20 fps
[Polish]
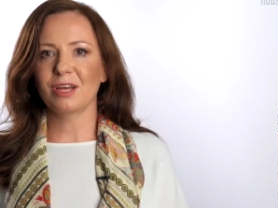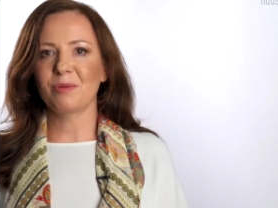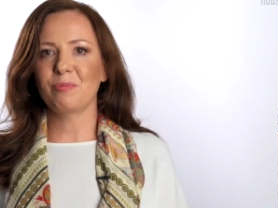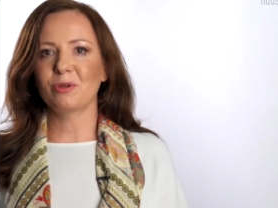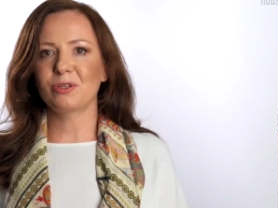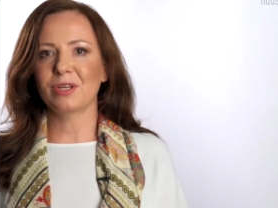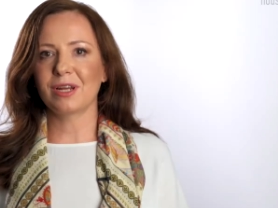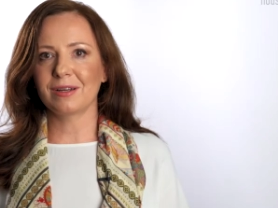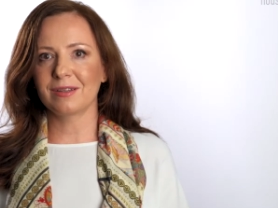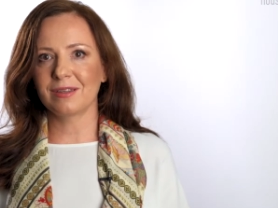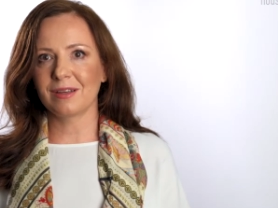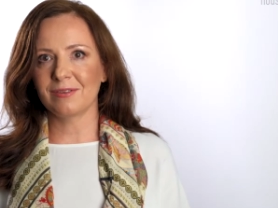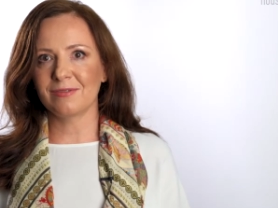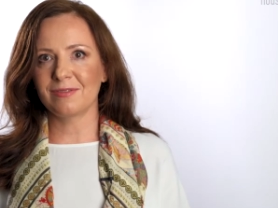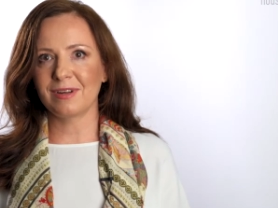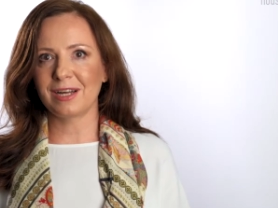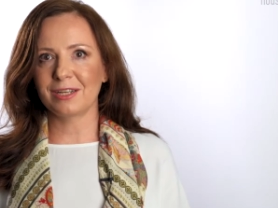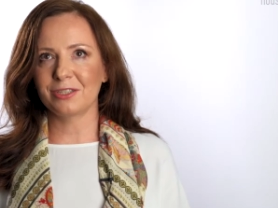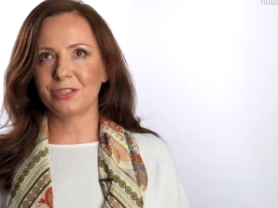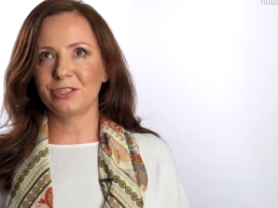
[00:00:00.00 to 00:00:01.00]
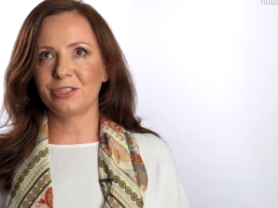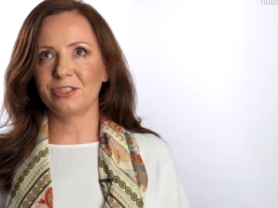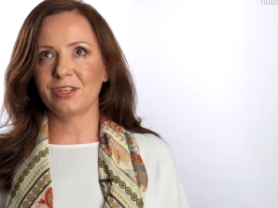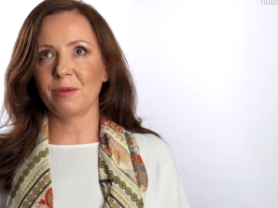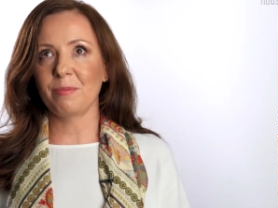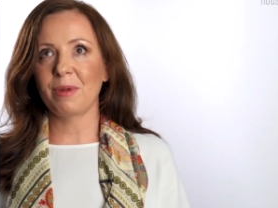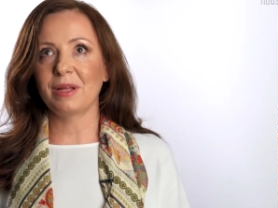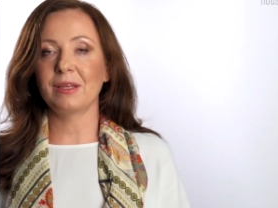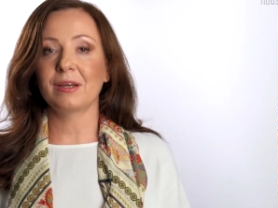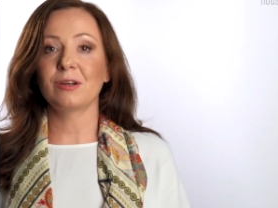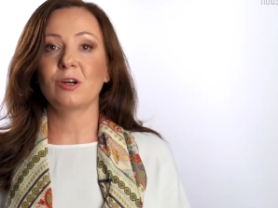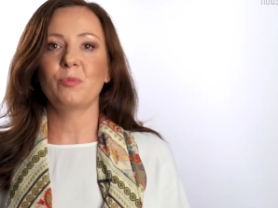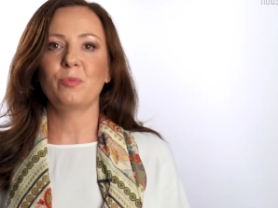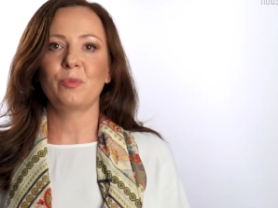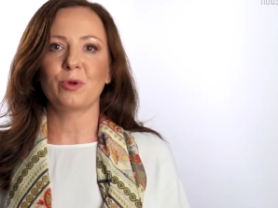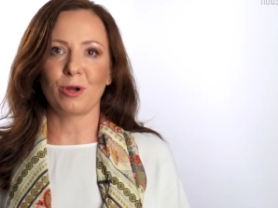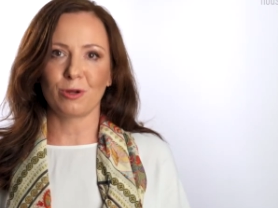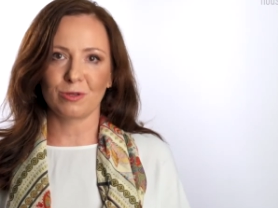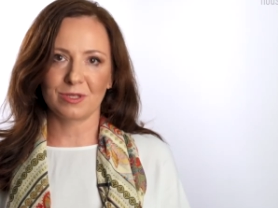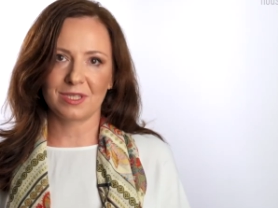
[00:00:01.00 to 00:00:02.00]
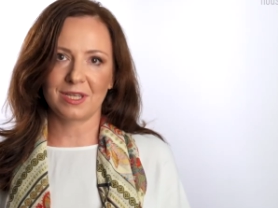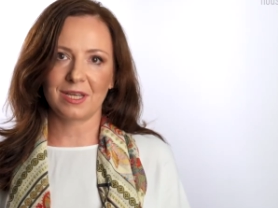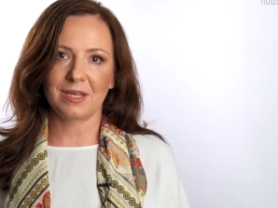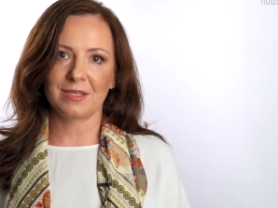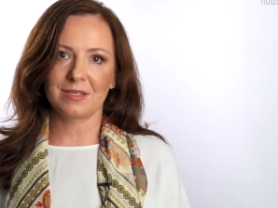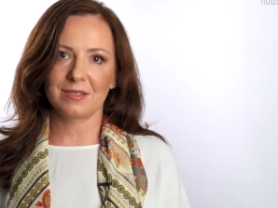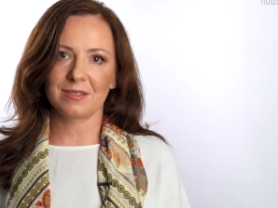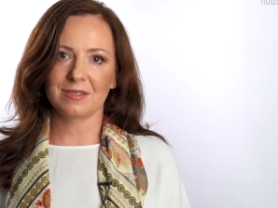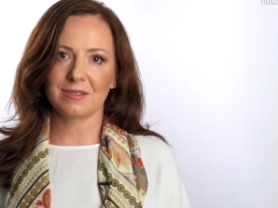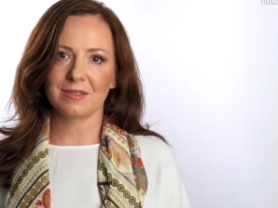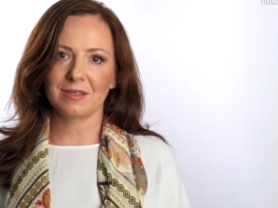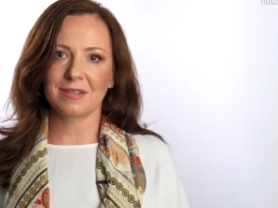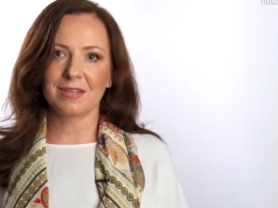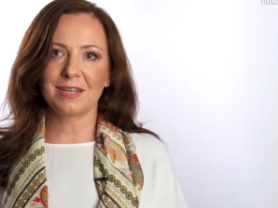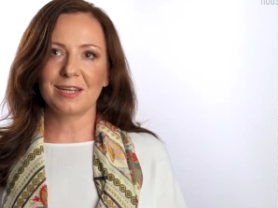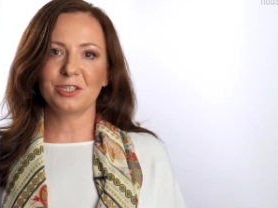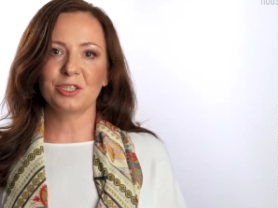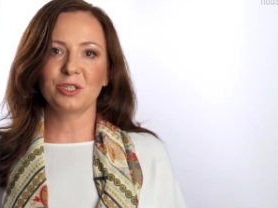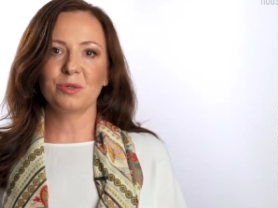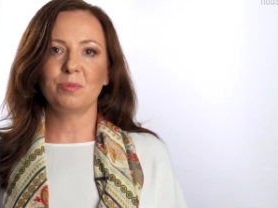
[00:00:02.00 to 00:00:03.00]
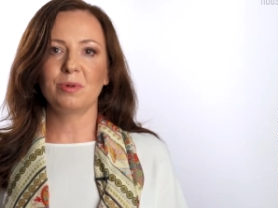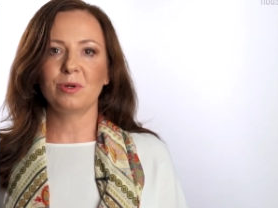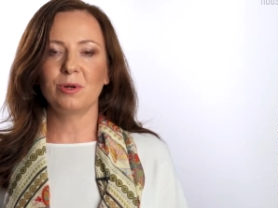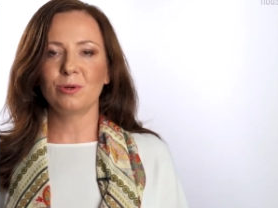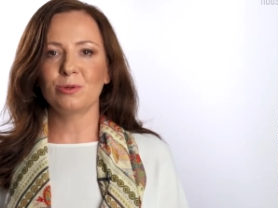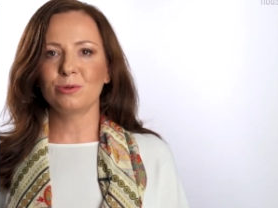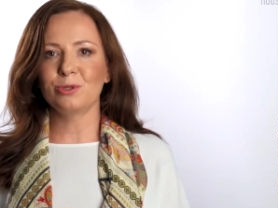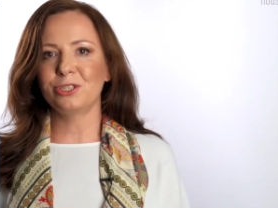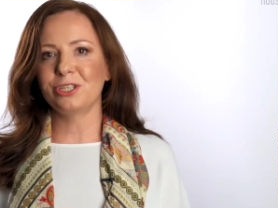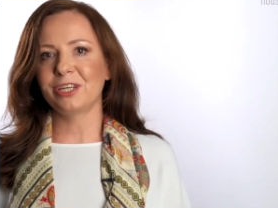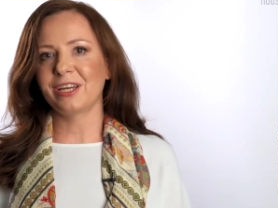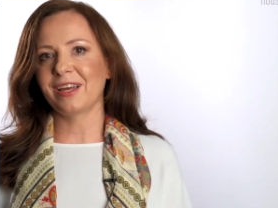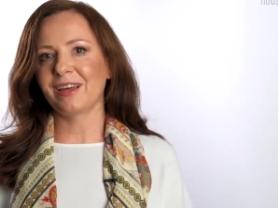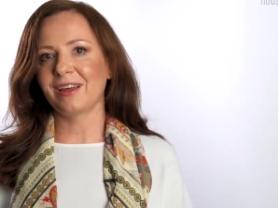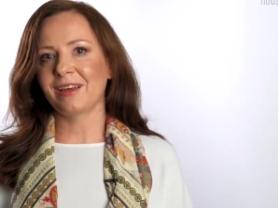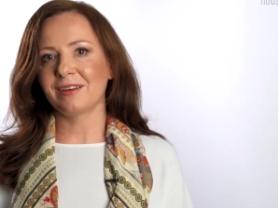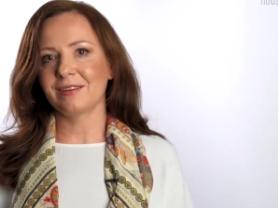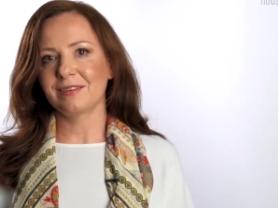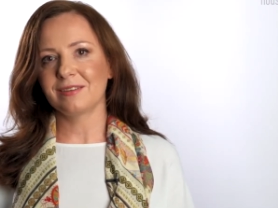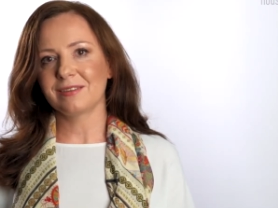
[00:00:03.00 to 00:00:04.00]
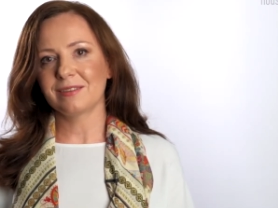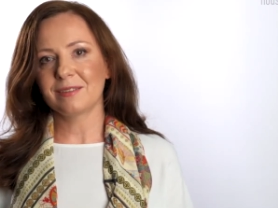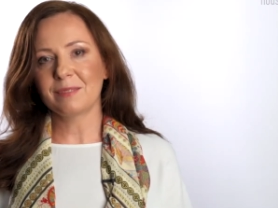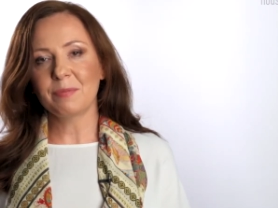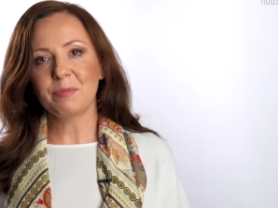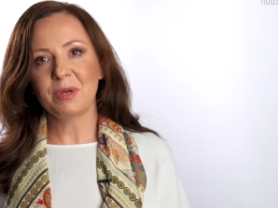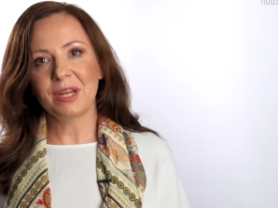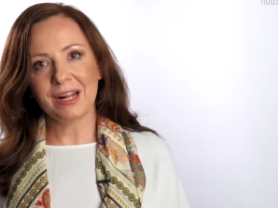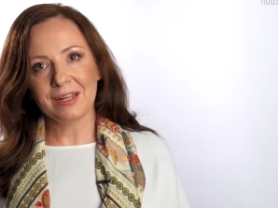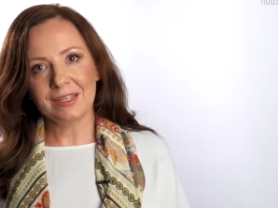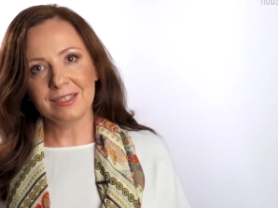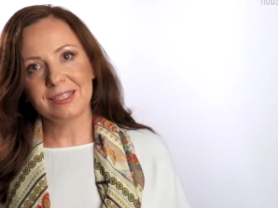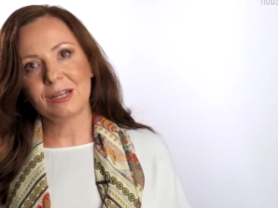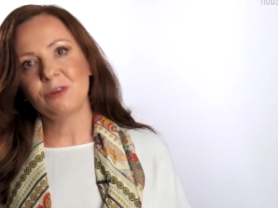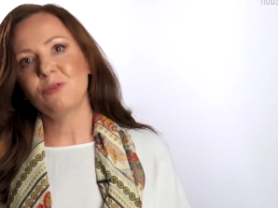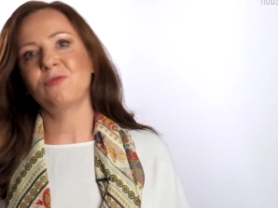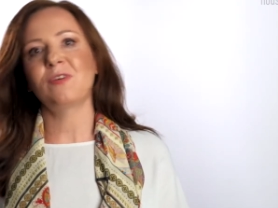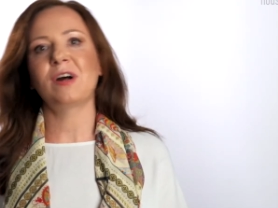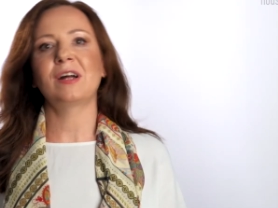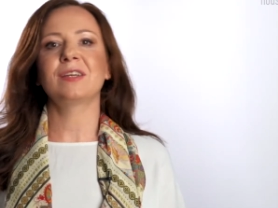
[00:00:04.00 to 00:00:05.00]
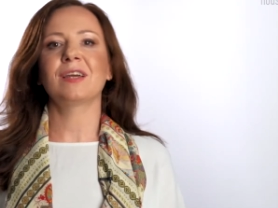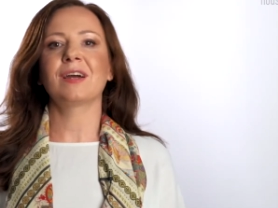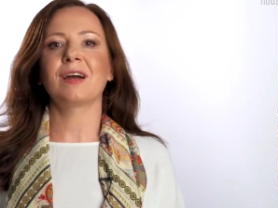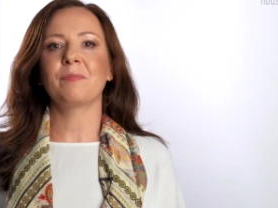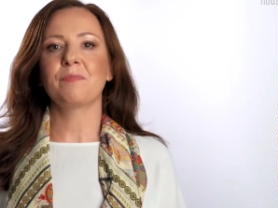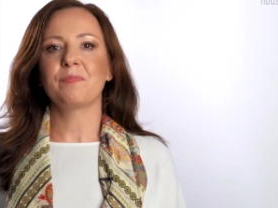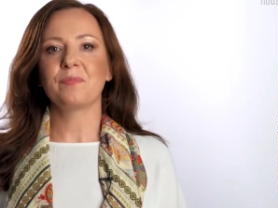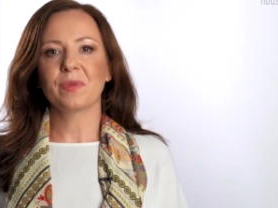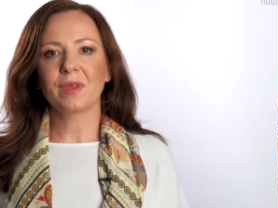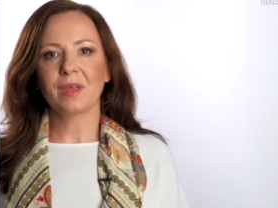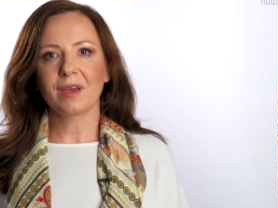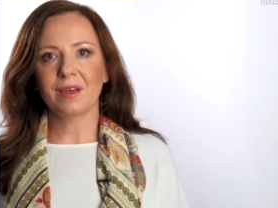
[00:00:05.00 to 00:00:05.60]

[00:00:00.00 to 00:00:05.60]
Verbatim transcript: Trzeba potraktować temat jako proces, tak żeby ludzie nabierali zaufania,